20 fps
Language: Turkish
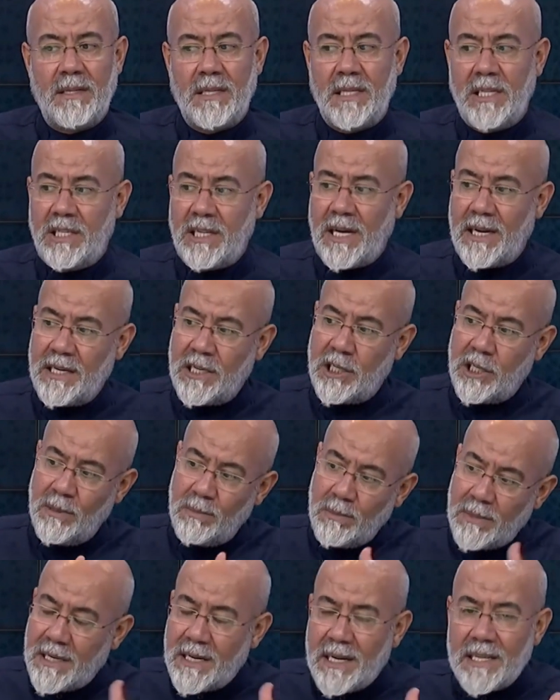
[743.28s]
İçeri
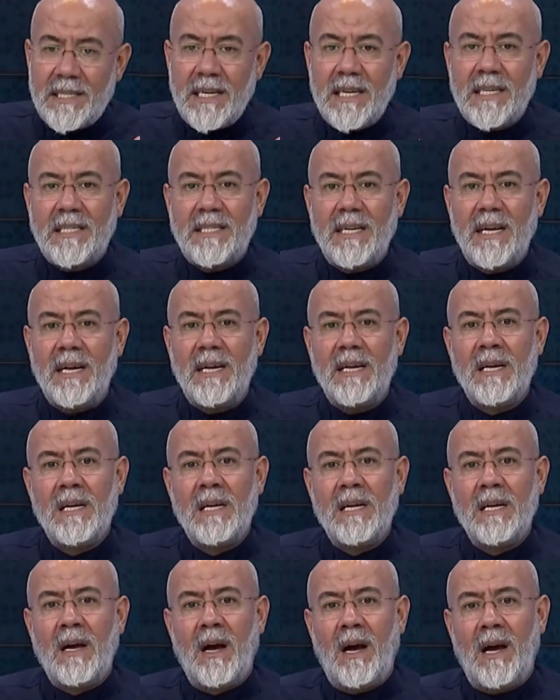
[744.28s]
kim girecekse
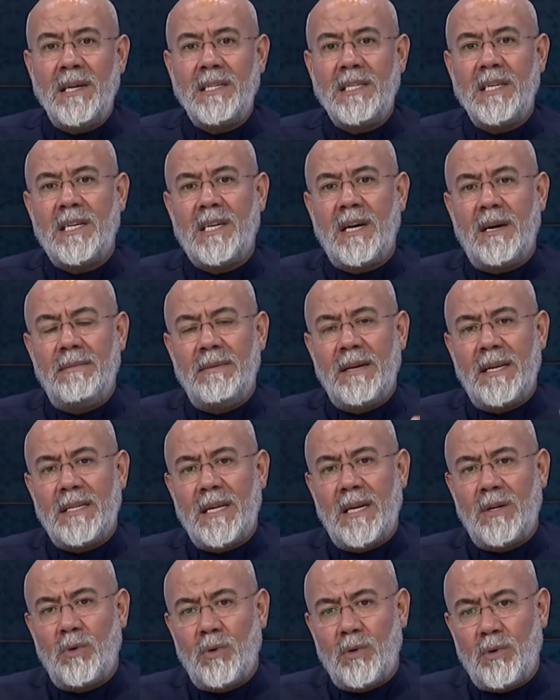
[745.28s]
hangi
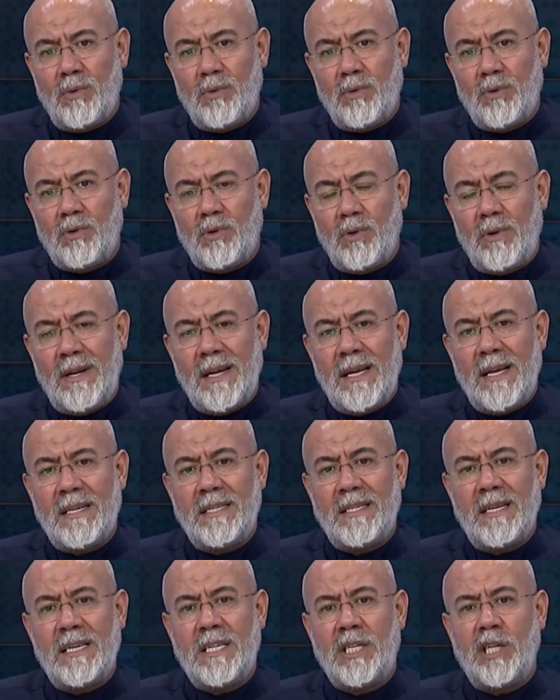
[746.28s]
kabileden olduğunu
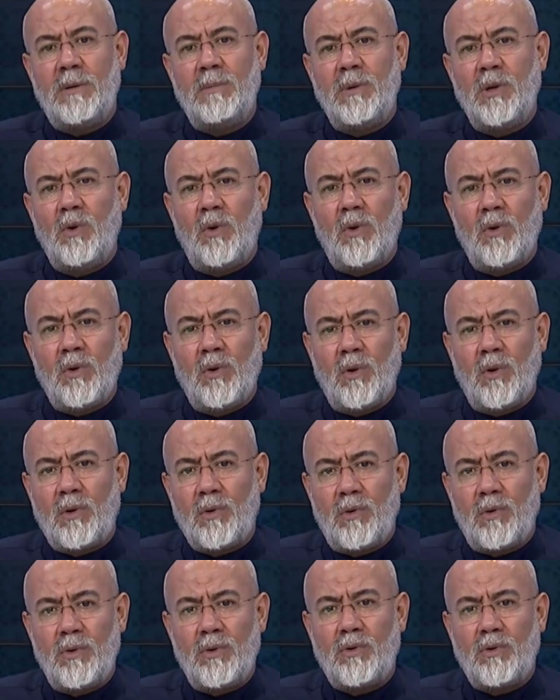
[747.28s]
söyleyecek, kimin oğlu
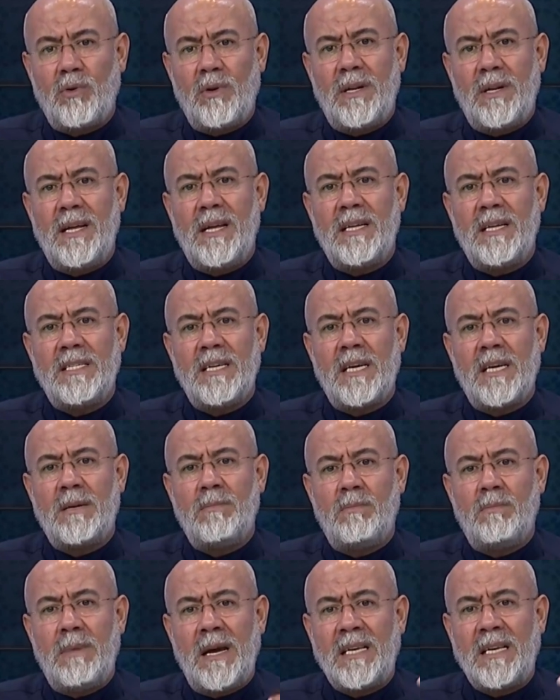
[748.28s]
olduğunu söyleyecek,
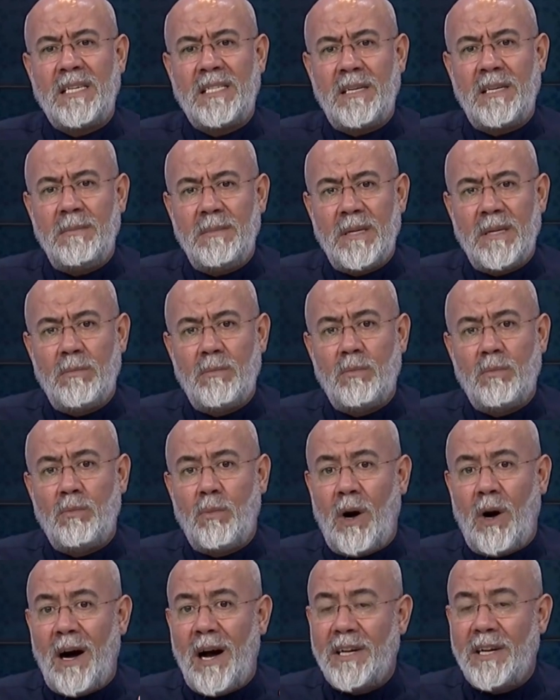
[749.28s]
Mekki mi,
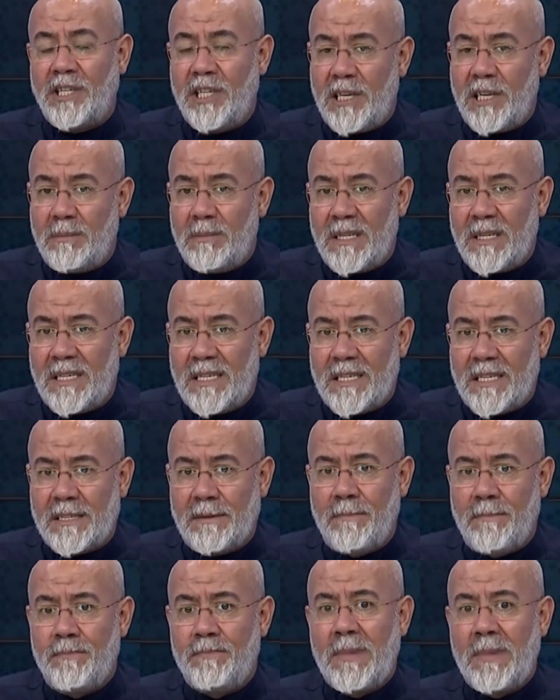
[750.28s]
muhacir midir,
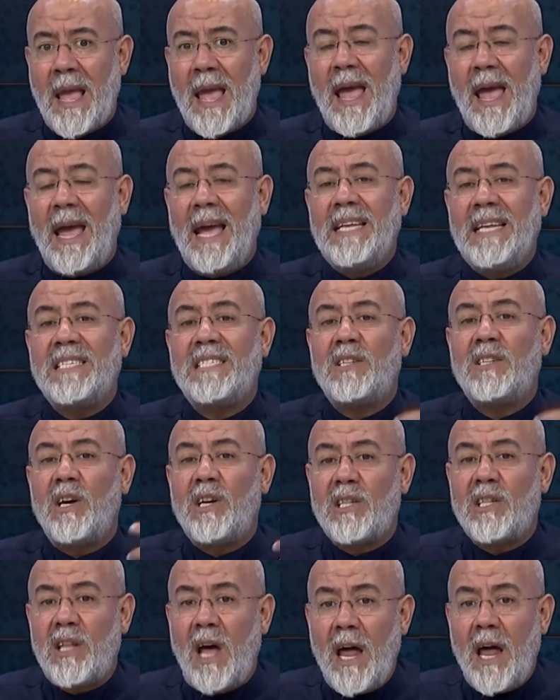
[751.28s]

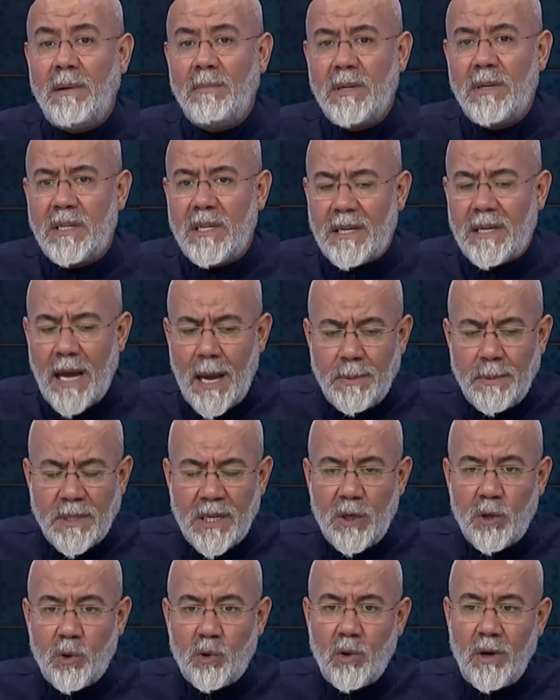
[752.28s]
ensardan mıdır
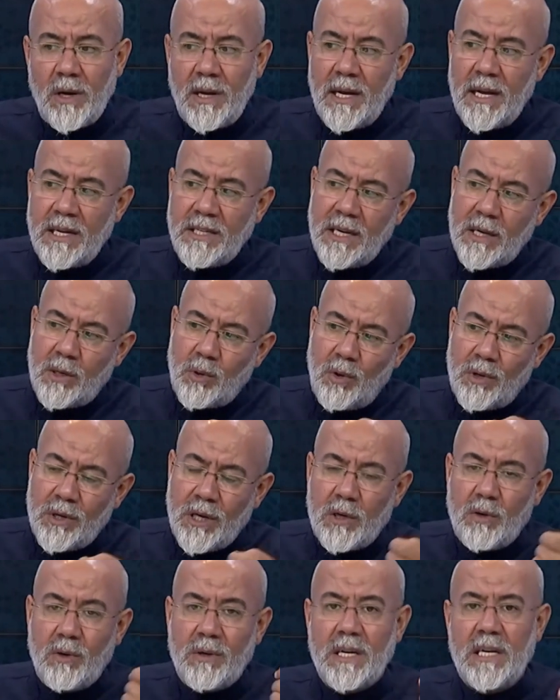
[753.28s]
hepsini söyleyecek
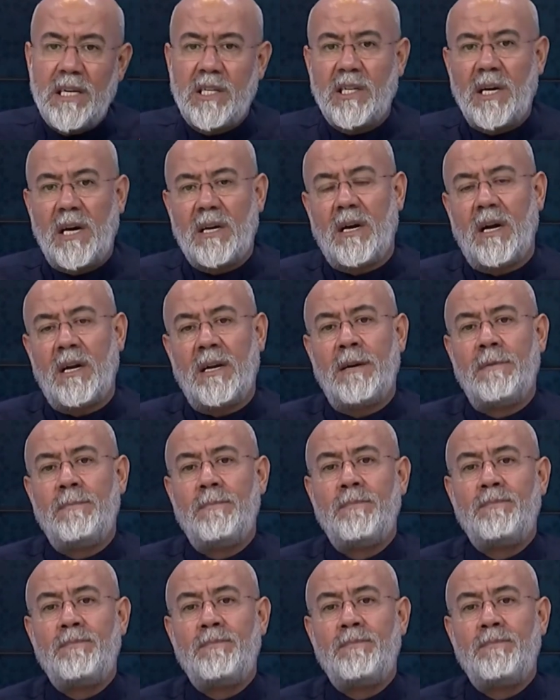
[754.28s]
ona göre içeri alın.